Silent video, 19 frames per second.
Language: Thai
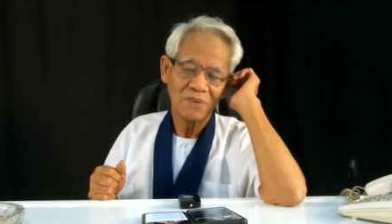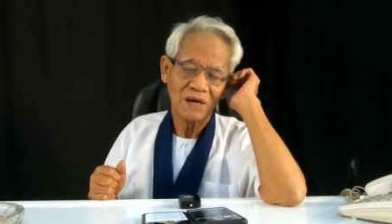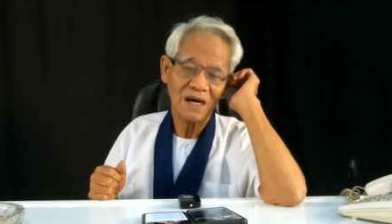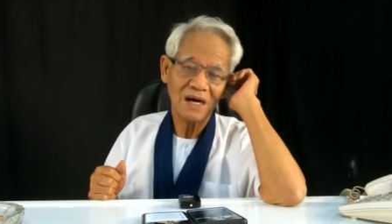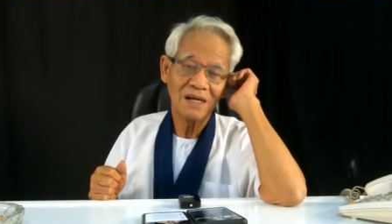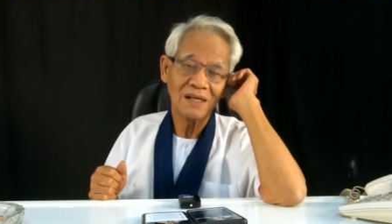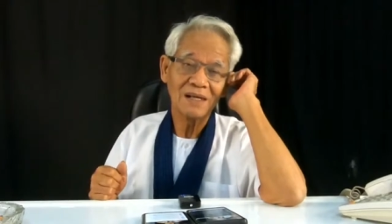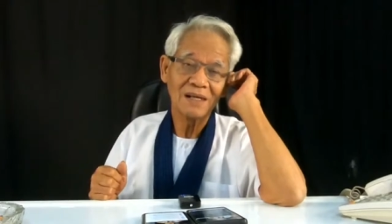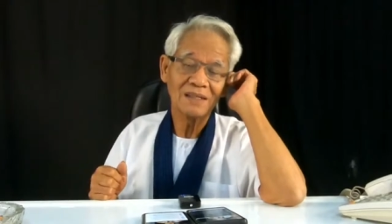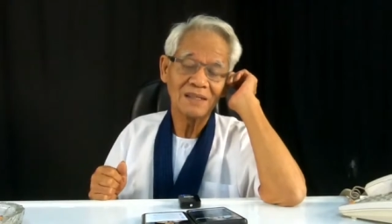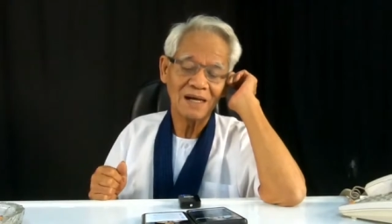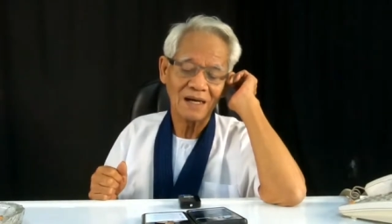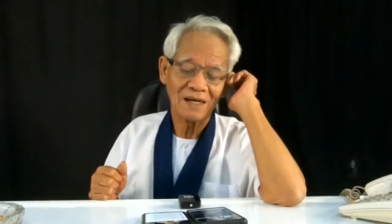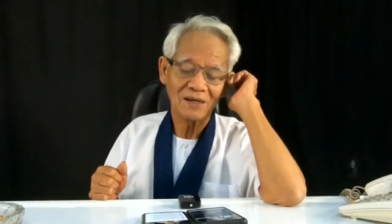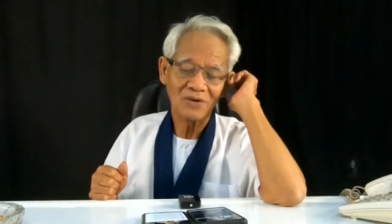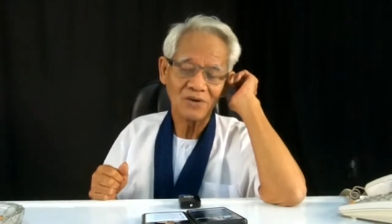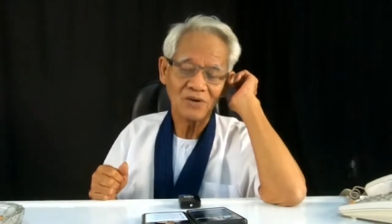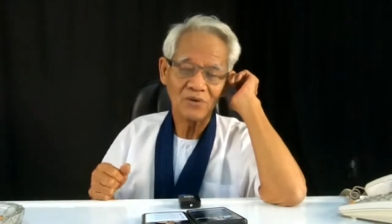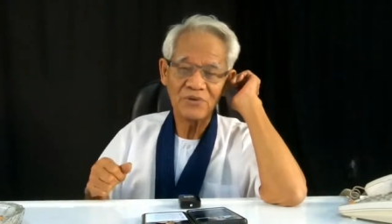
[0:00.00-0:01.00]
ภายใน
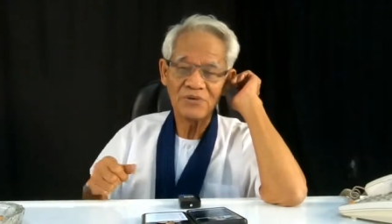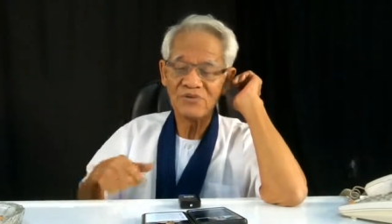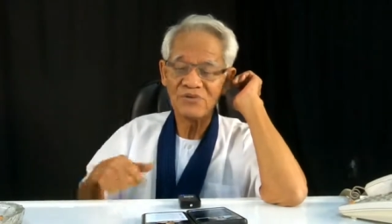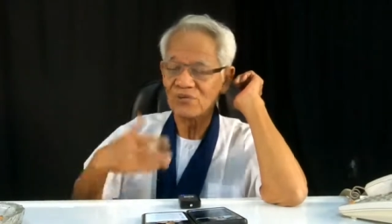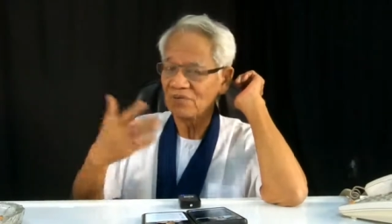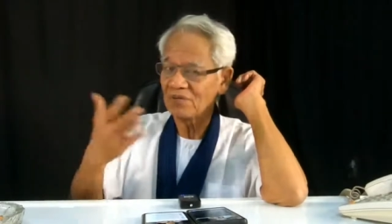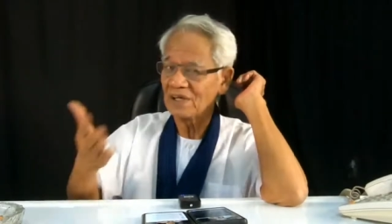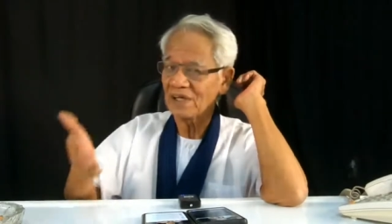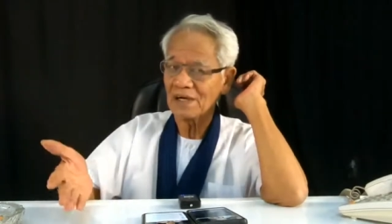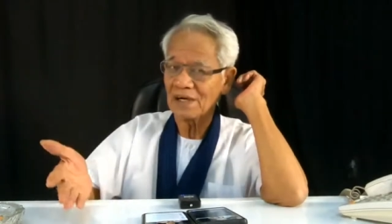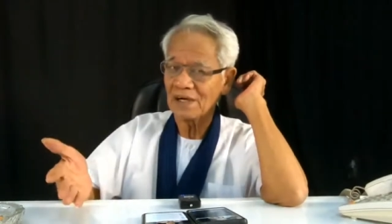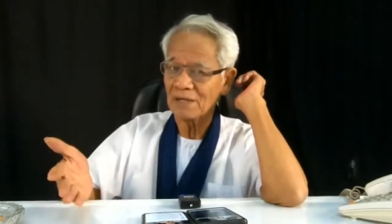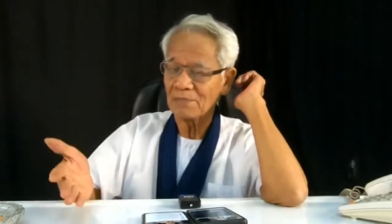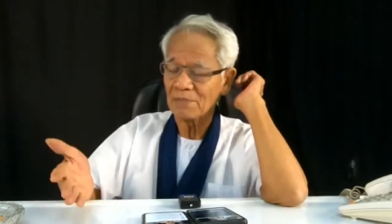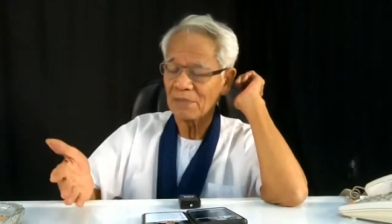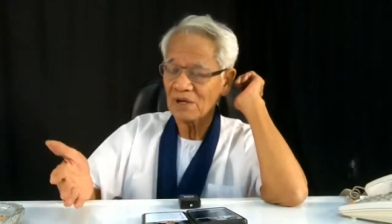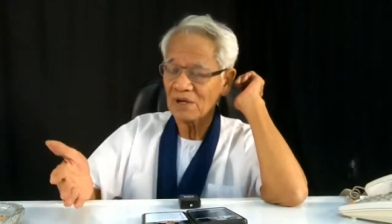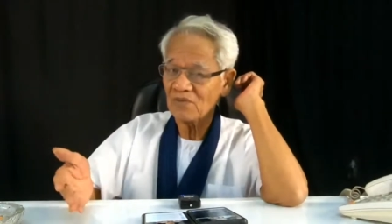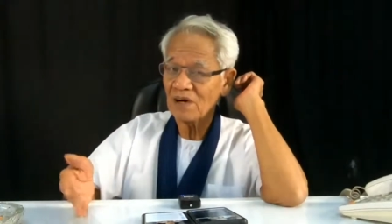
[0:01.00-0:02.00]
ถังก็เป็นสุญญากา
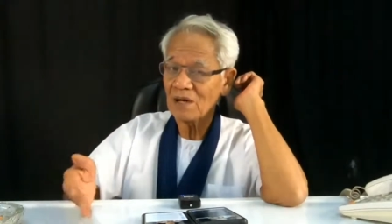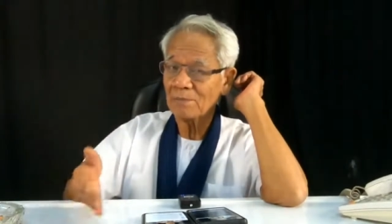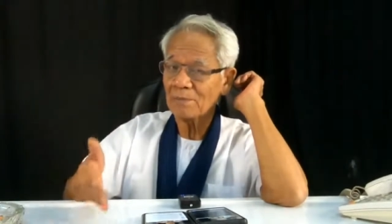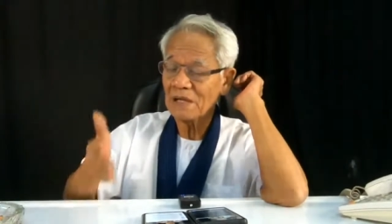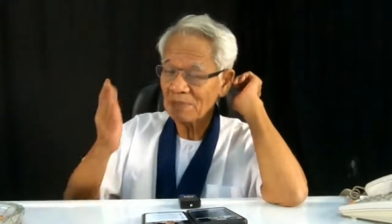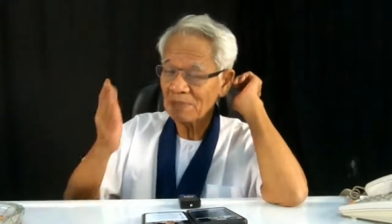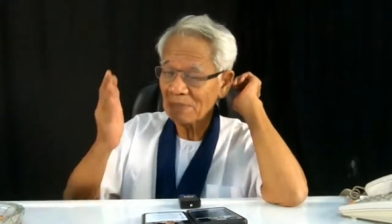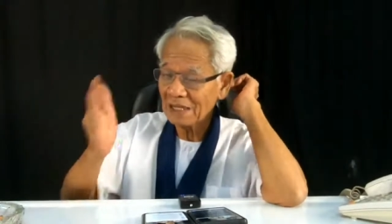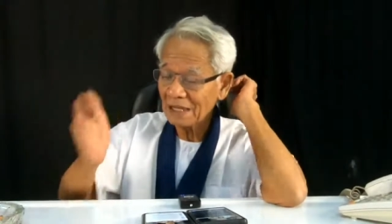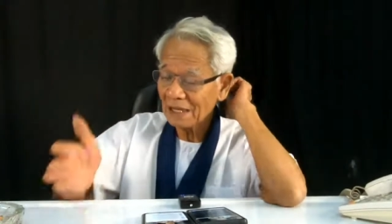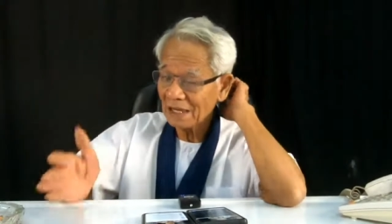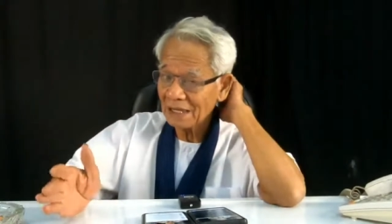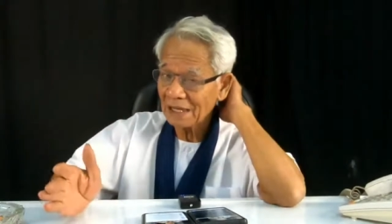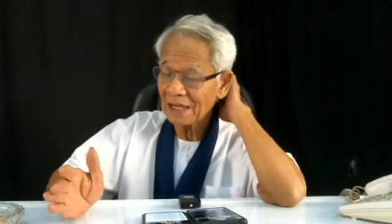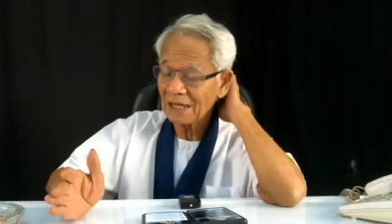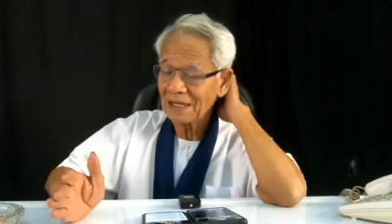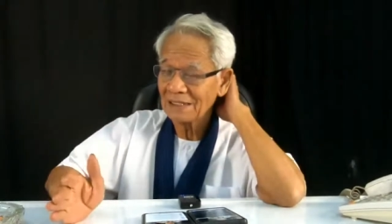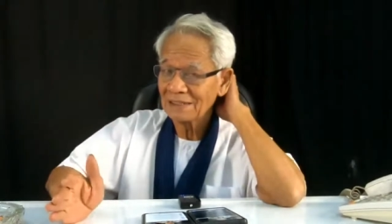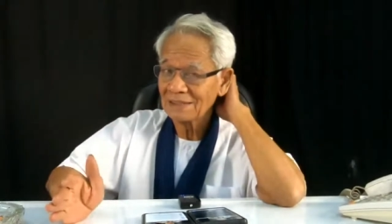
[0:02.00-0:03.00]
ศ แปลว่าไม่มีอา
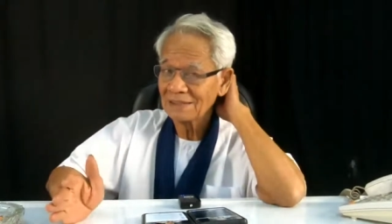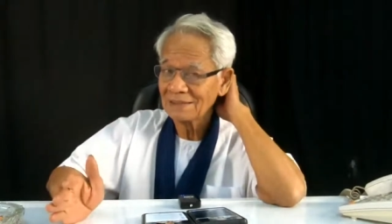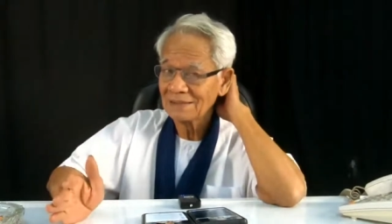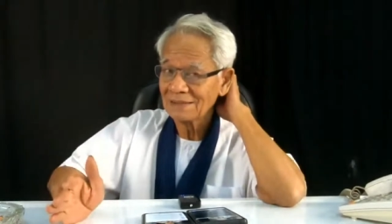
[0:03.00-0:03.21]
กาศ